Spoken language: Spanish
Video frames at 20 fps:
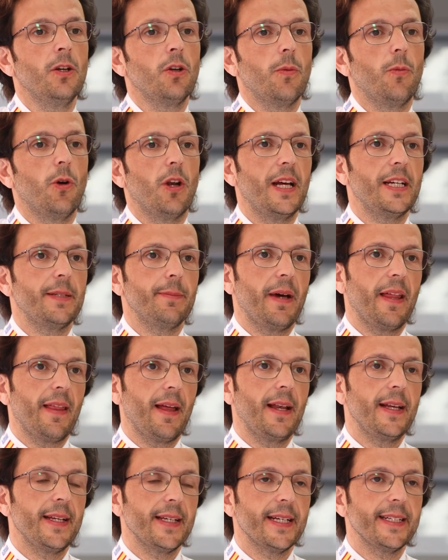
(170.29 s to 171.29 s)
como las
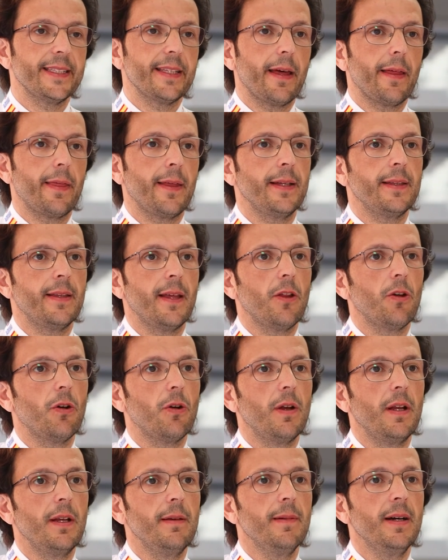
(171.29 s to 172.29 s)
magdalenas de aceite de
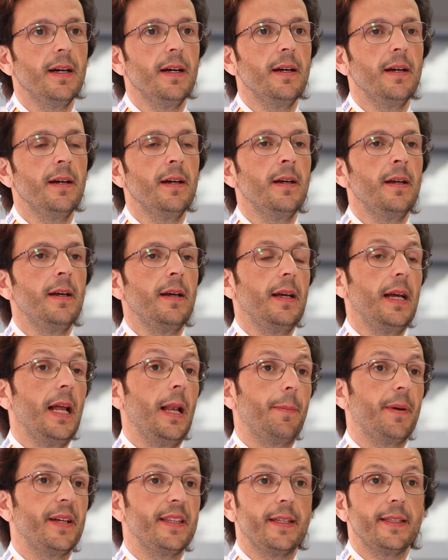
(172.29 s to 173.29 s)
oliva,
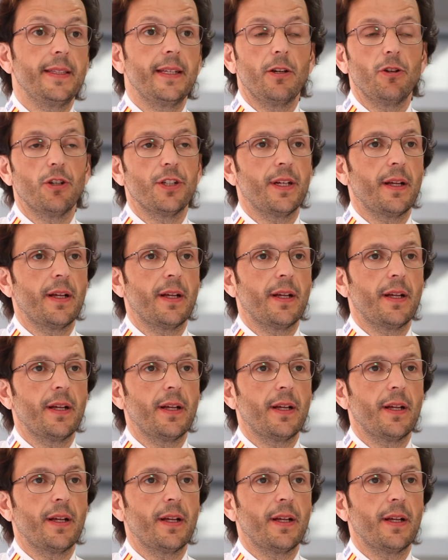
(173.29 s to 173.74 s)
el pan de trigo